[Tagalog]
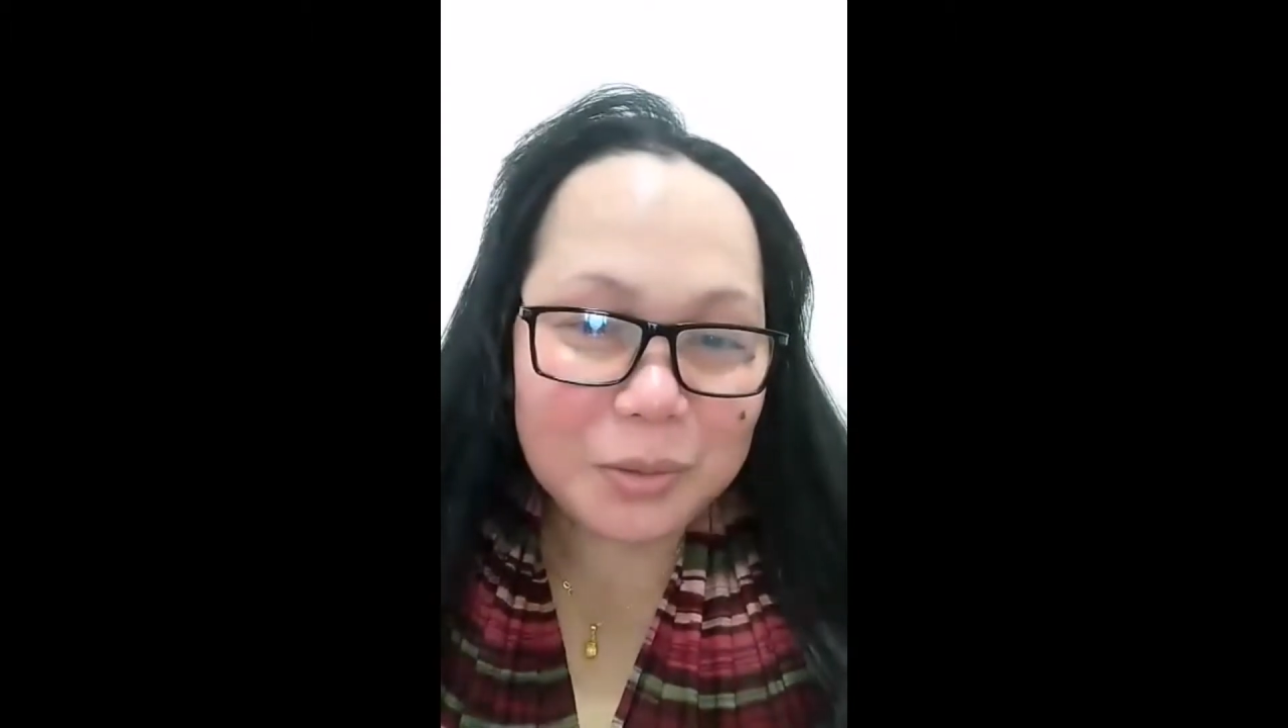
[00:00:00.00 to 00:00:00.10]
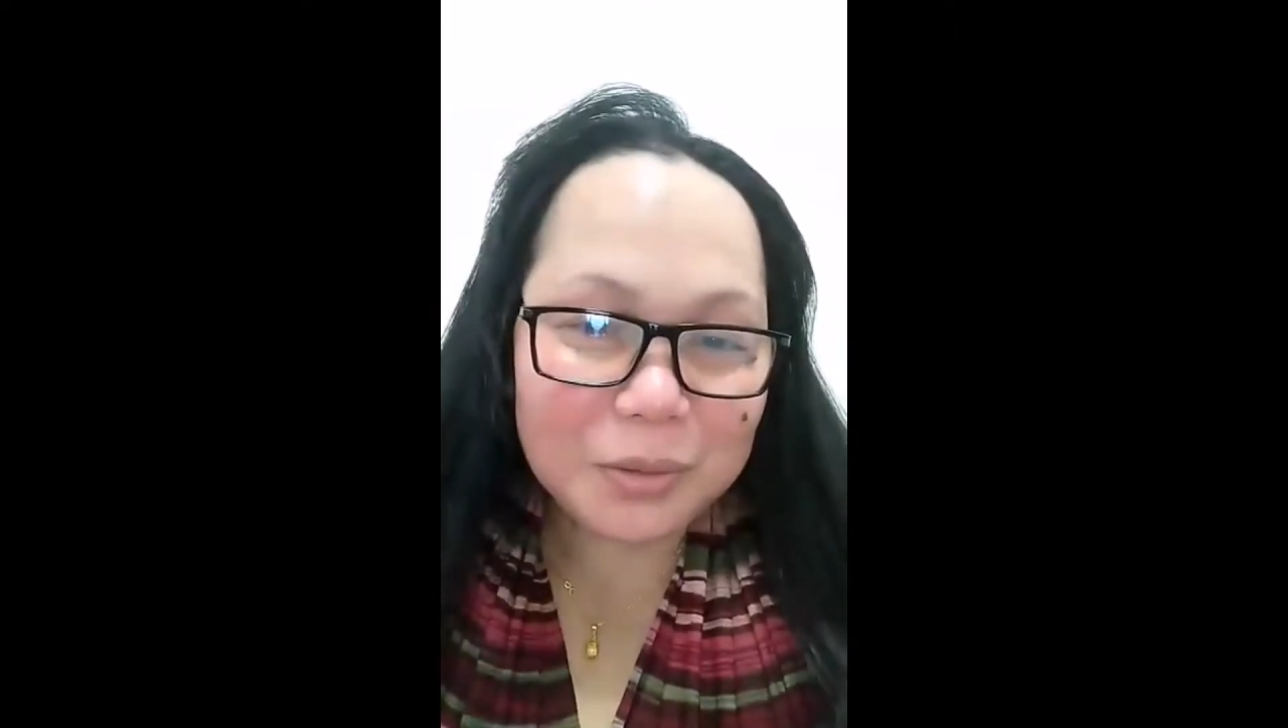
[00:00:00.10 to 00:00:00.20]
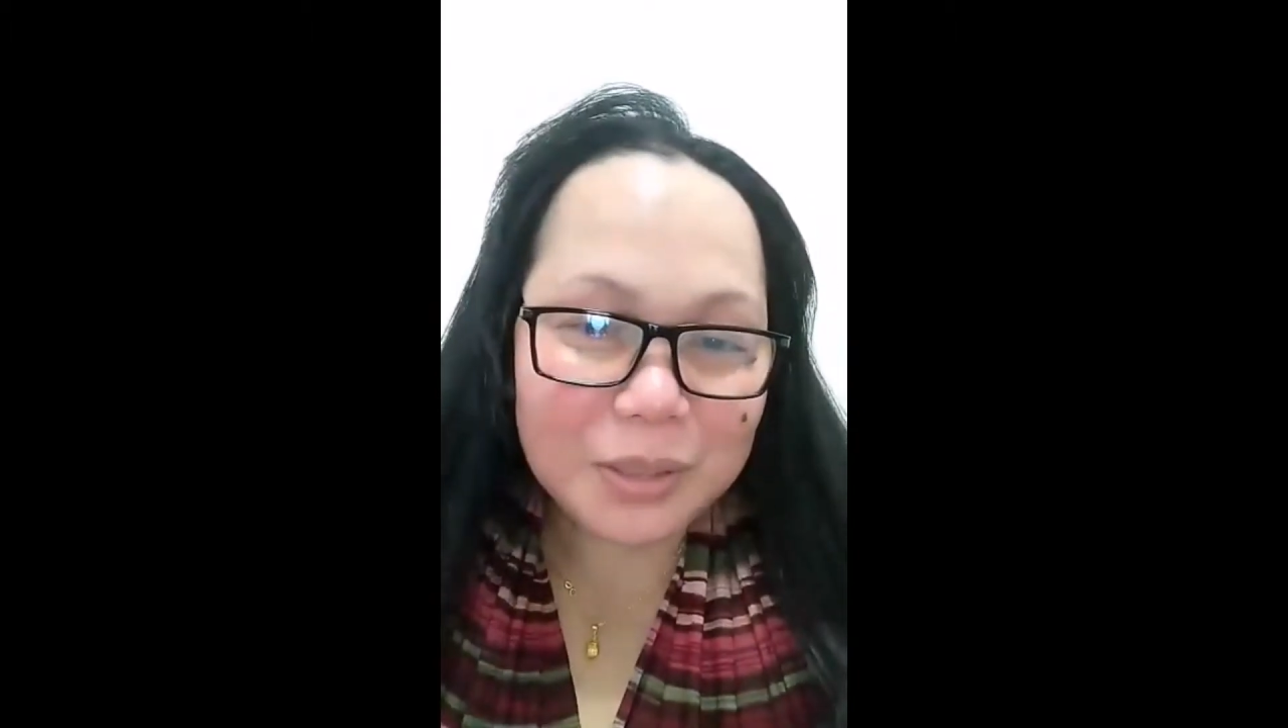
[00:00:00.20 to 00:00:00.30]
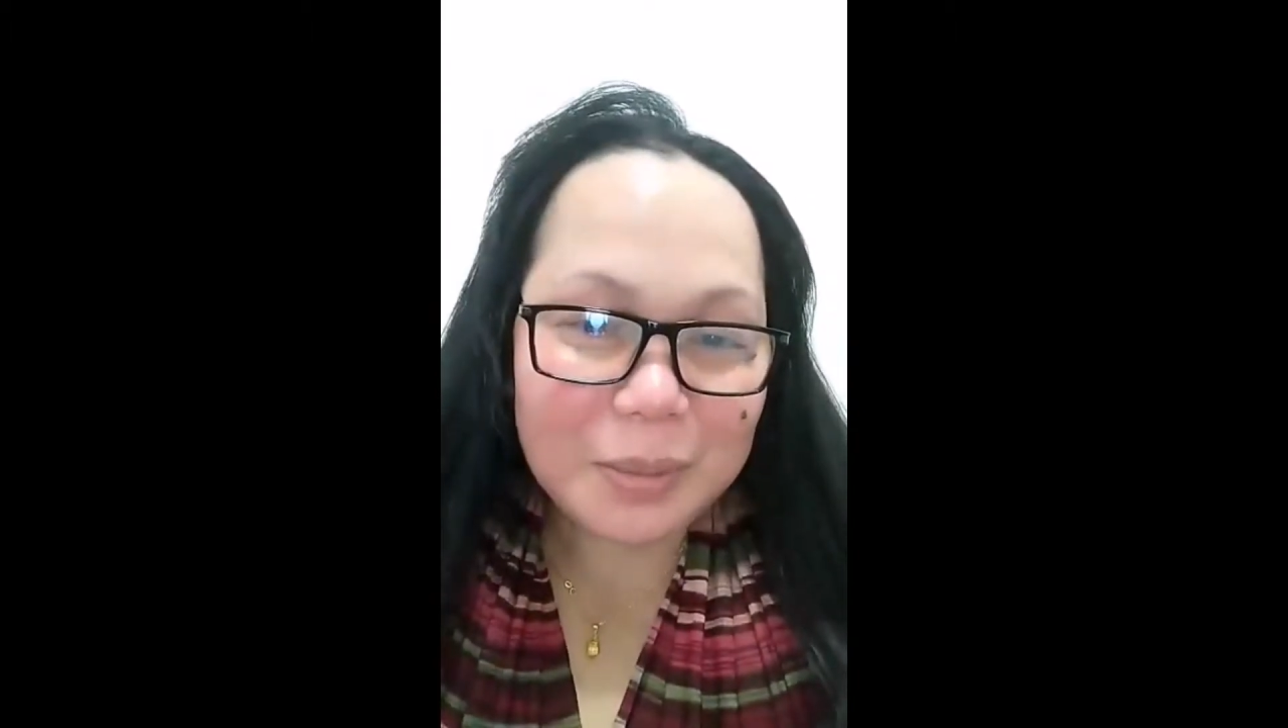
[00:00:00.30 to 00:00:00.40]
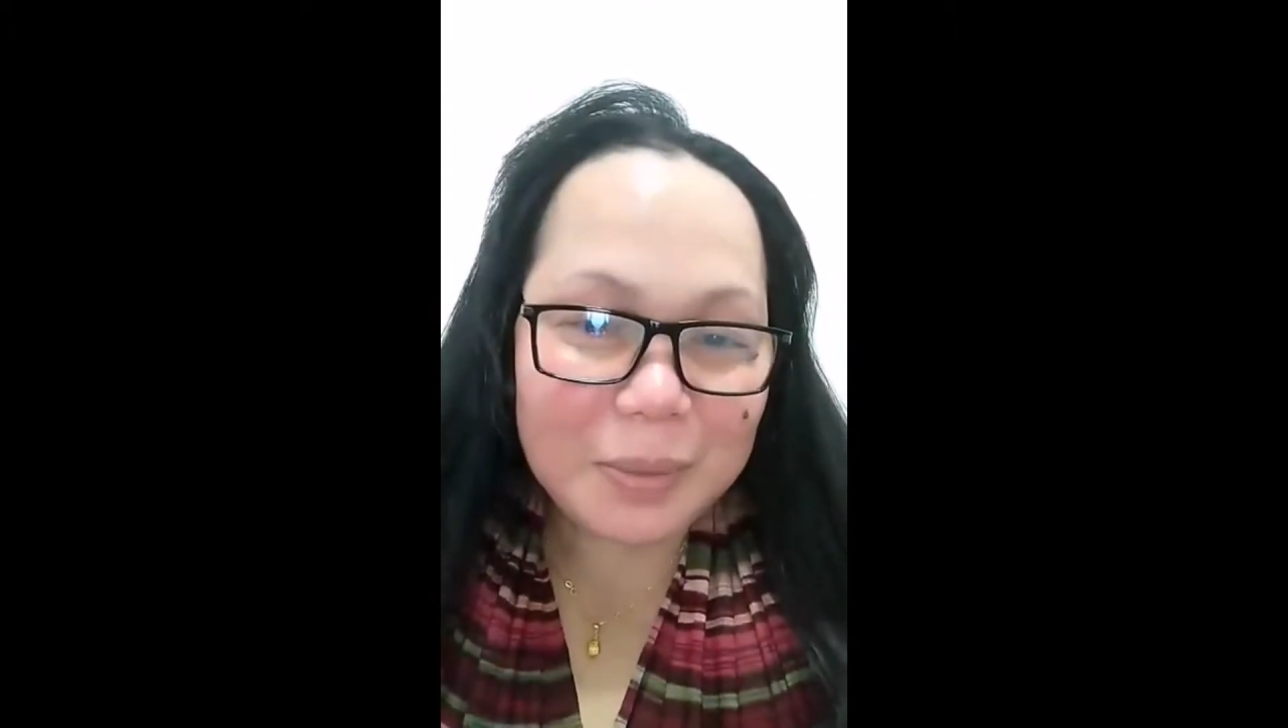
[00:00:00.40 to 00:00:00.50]

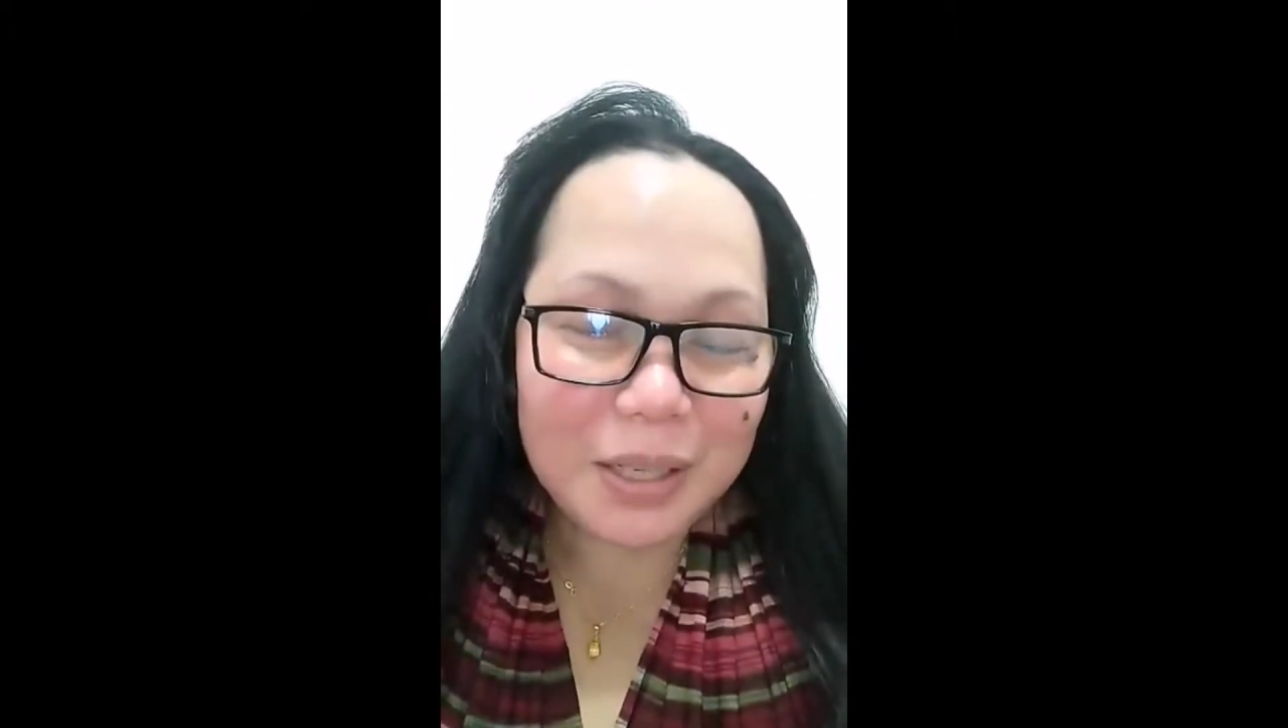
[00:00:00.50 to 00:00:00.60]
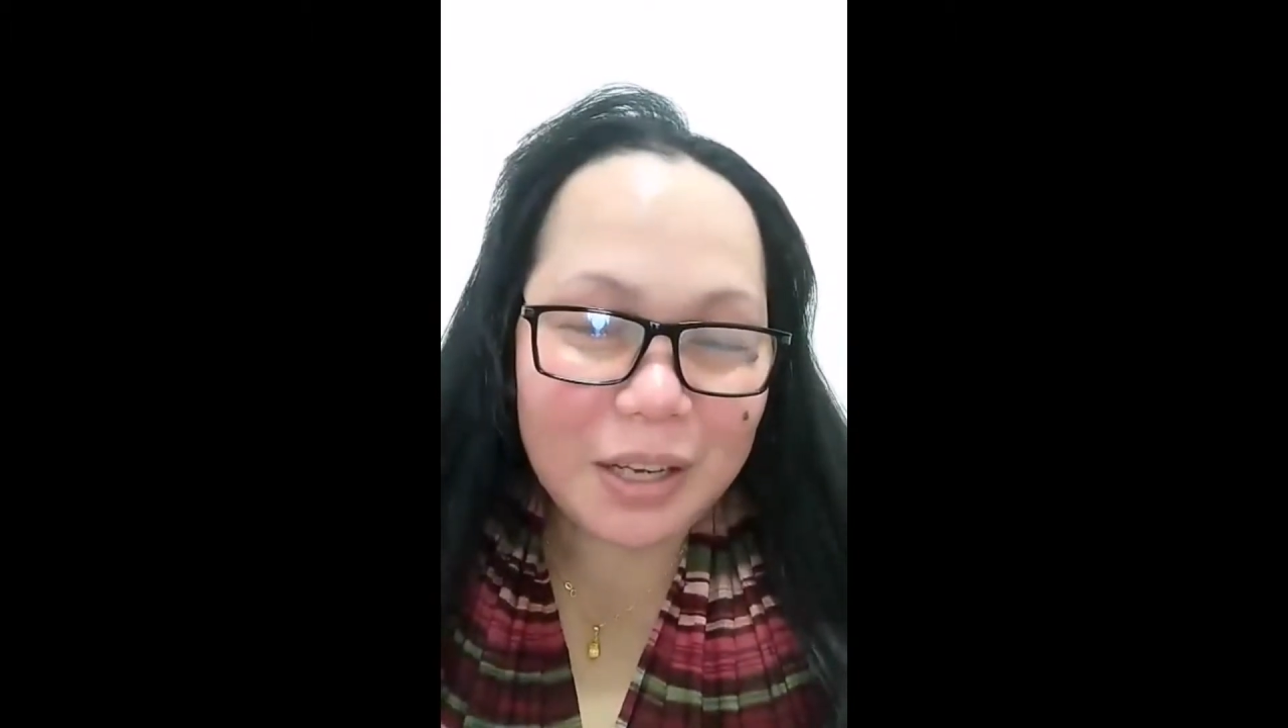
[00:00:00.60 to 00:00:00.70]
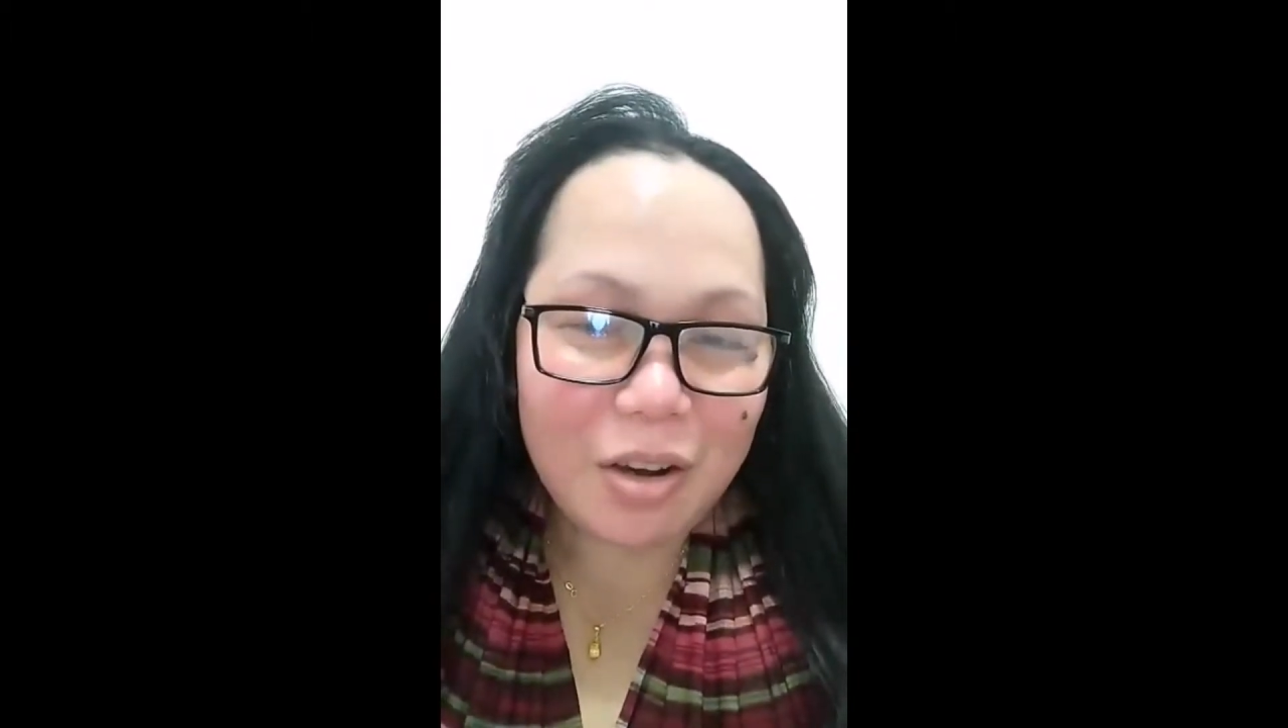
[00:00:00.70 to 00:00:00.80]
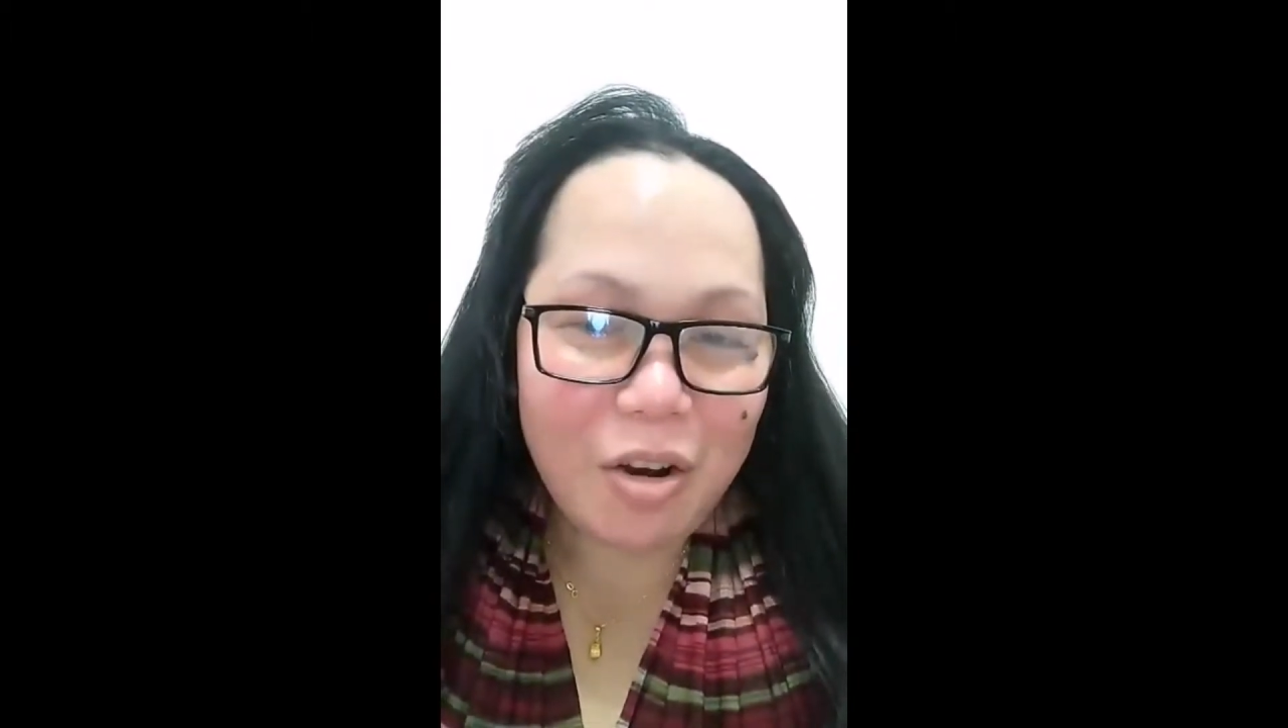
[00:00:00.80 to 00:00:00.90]
sa mga